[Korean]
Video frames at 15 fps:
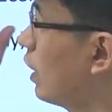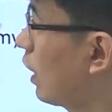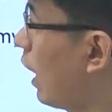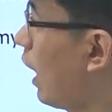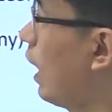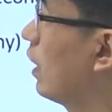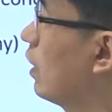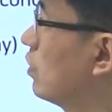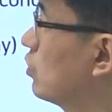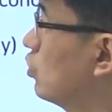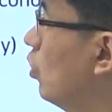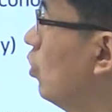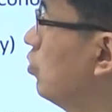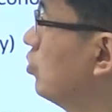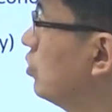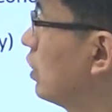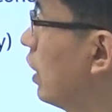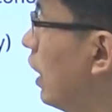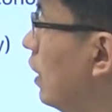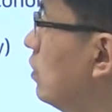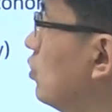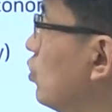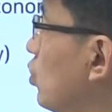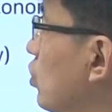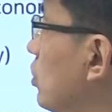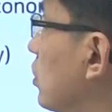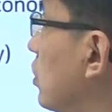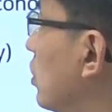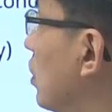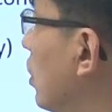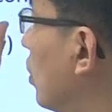가계 처분 가능 소득,